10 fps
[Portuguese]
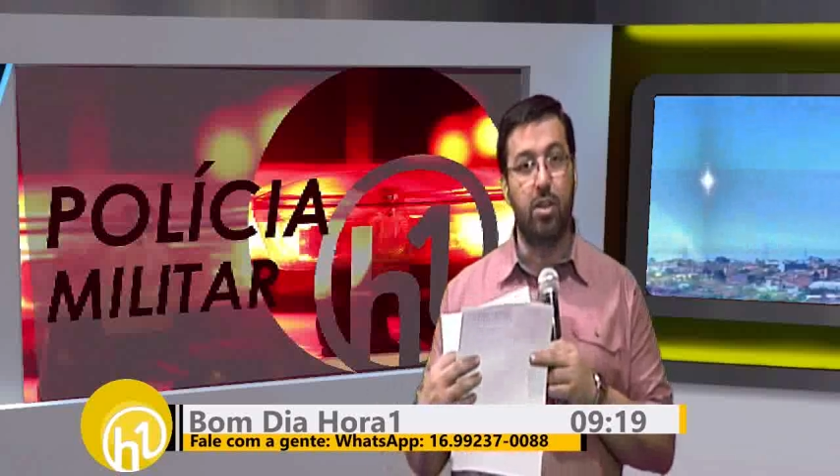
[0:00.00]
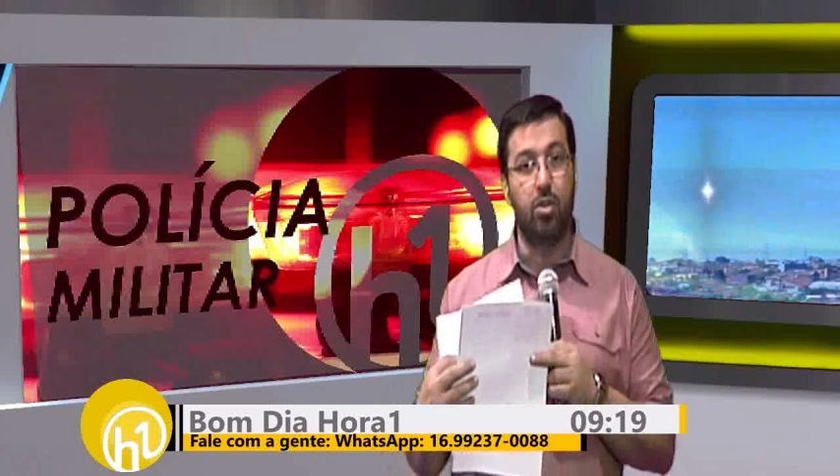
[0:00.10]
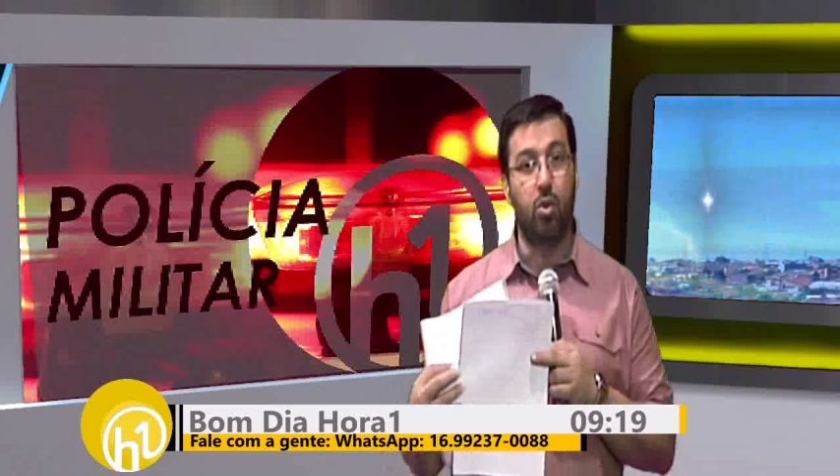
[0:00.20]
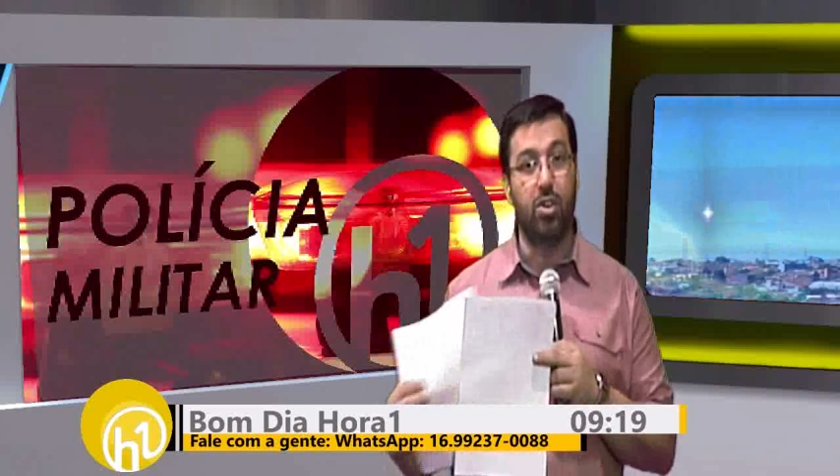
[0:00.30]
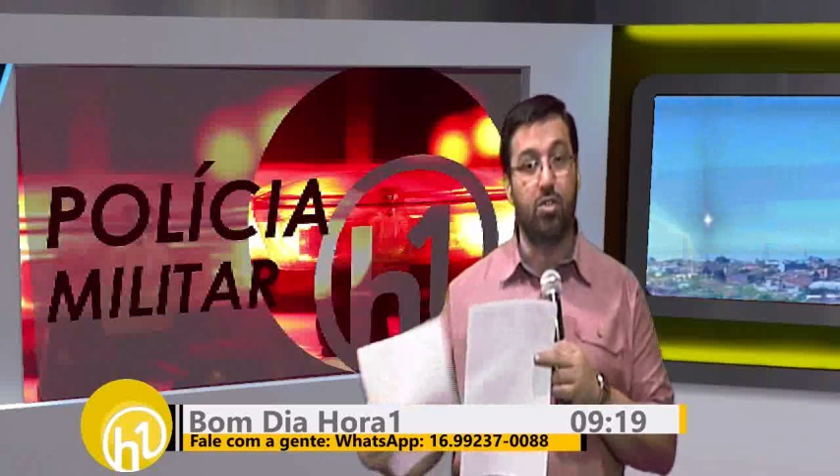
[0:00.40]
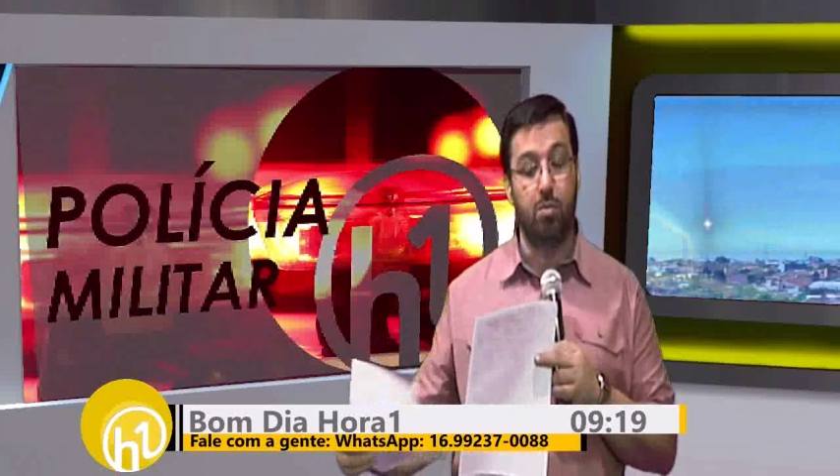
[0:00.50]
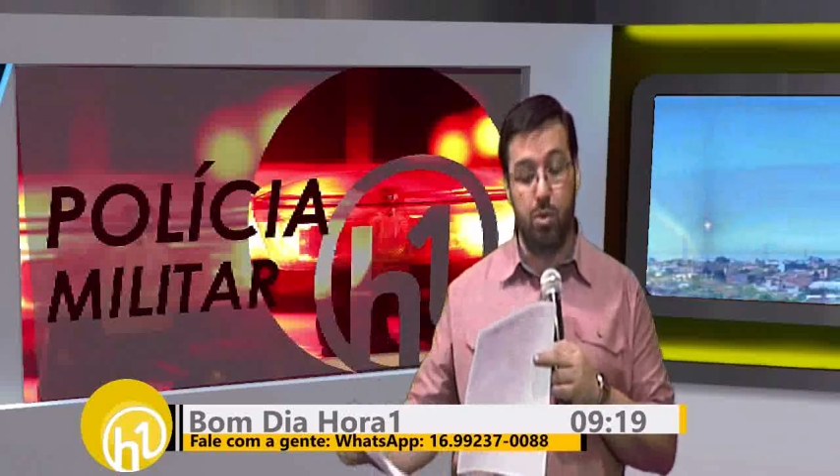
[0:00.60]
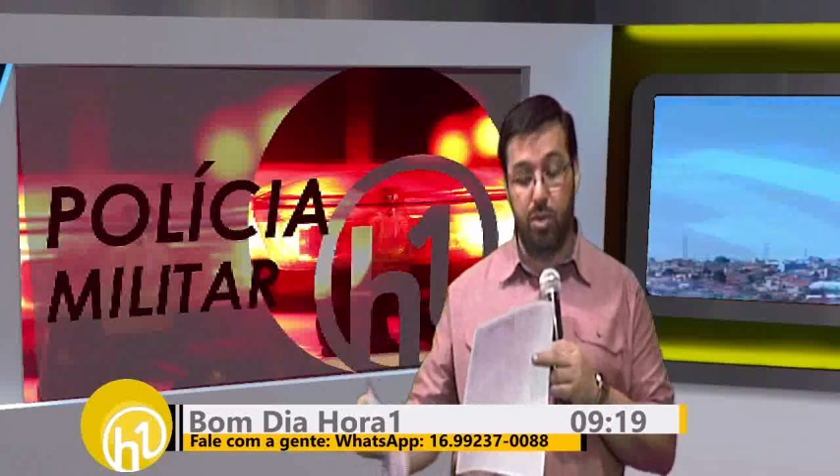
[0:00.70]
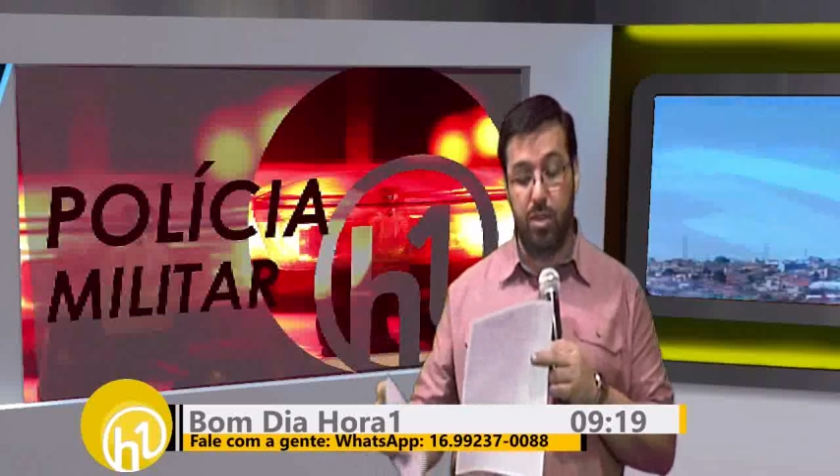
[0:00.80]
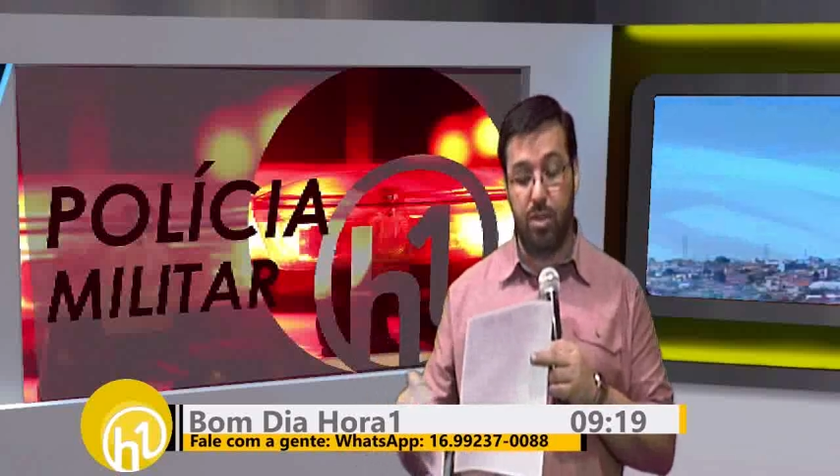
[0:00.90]
de
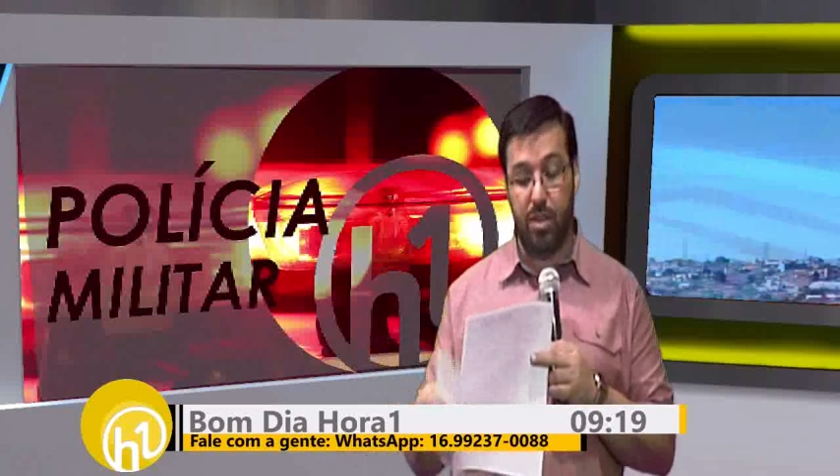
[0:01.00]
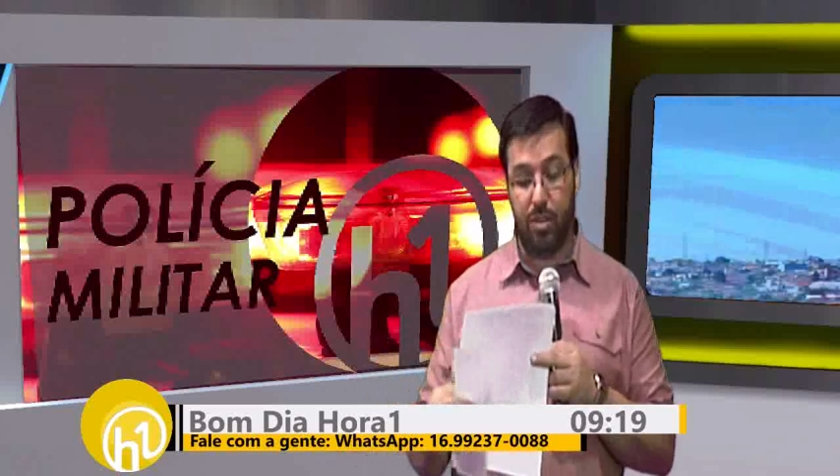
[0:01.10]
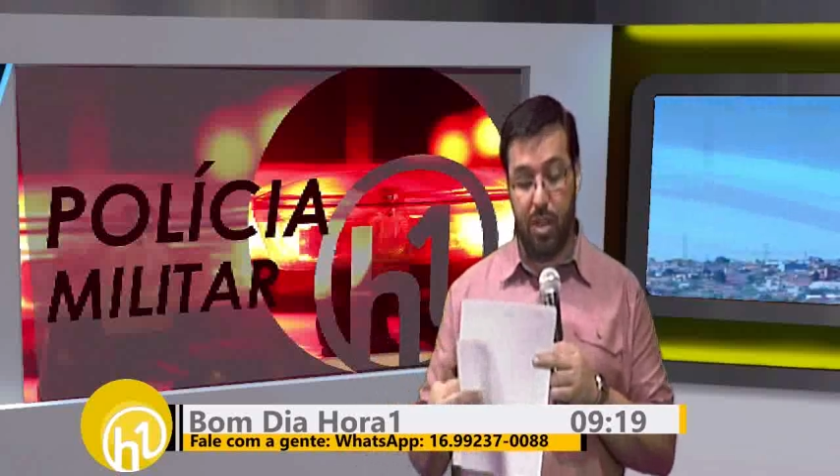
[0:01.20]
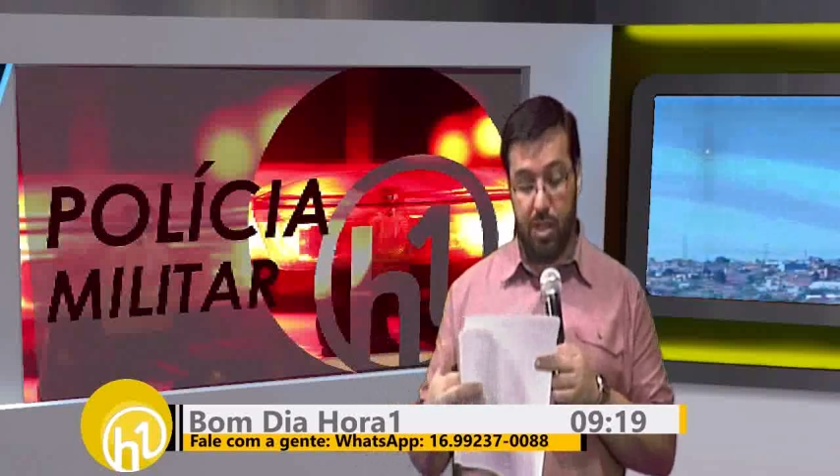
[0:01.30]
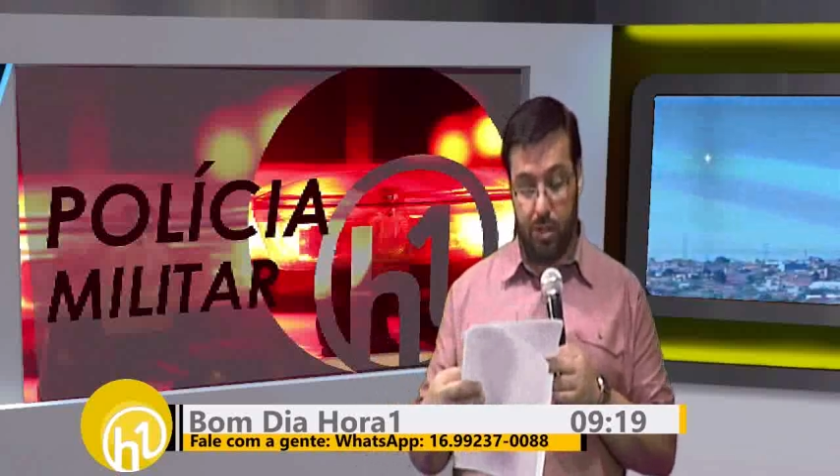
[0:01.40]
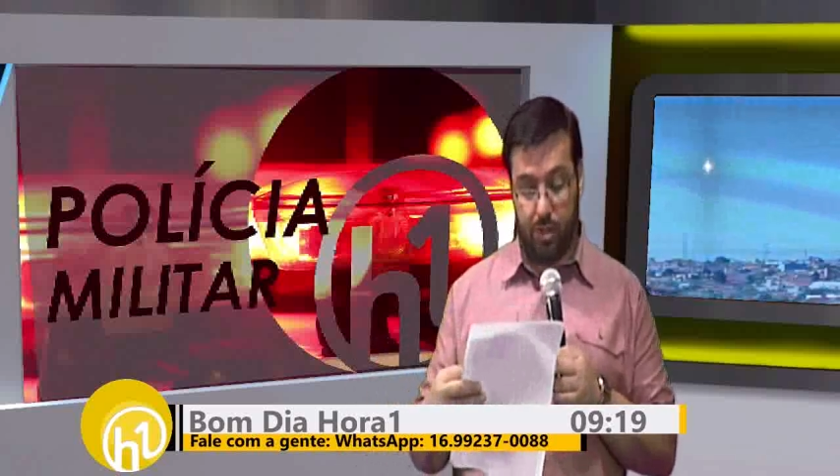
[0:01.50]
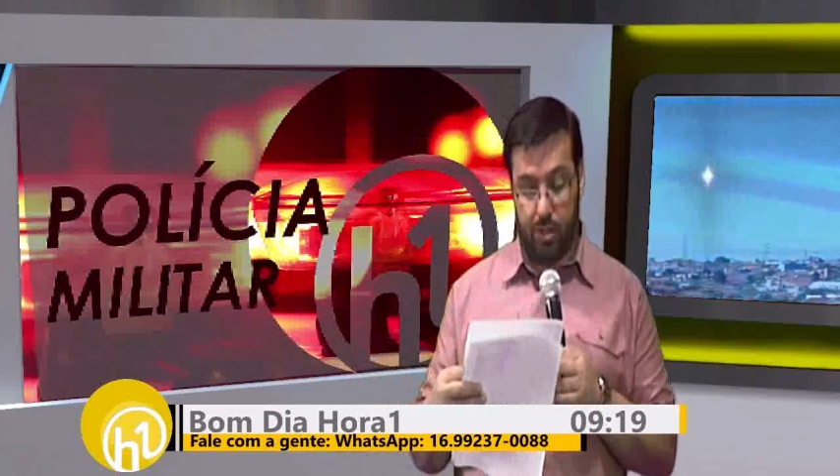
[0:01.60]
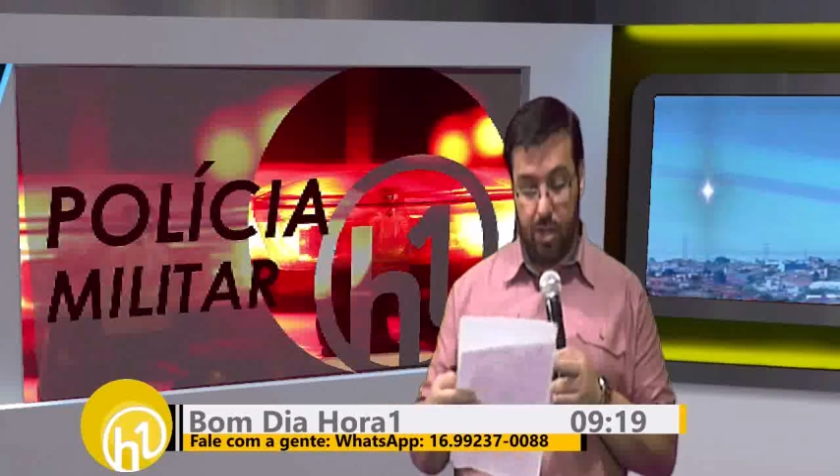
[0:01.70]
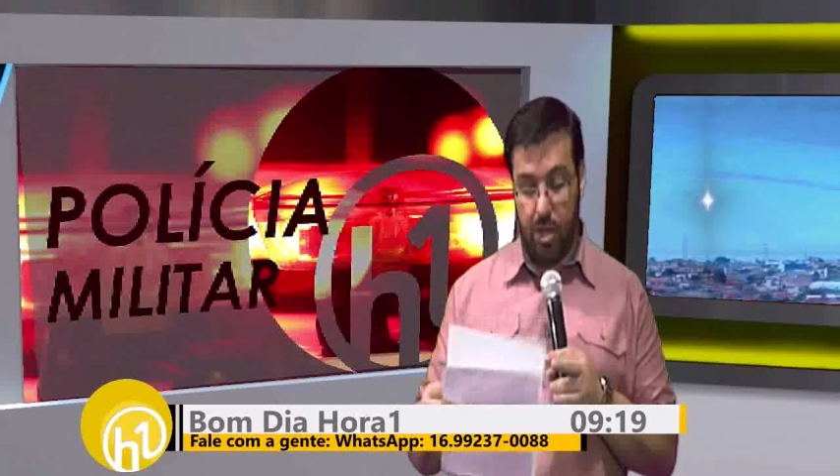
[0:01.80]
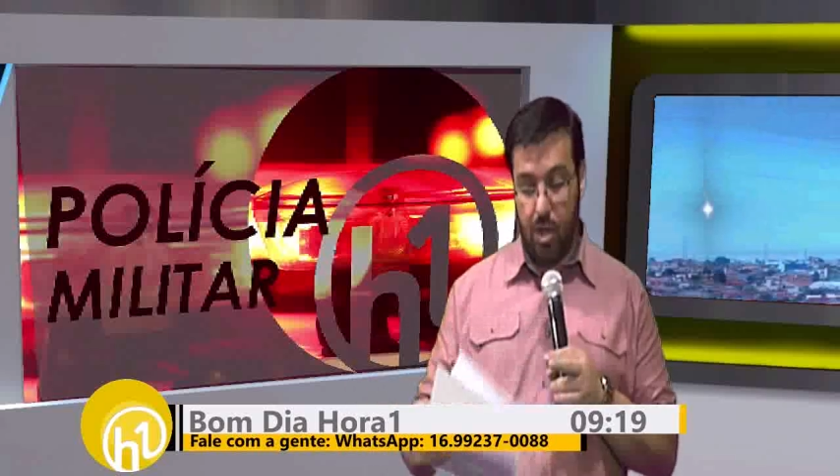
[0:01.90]

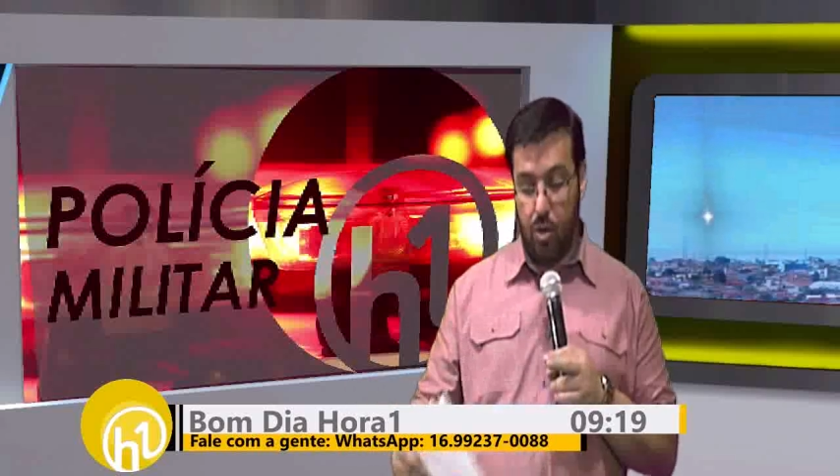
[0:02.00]
2016.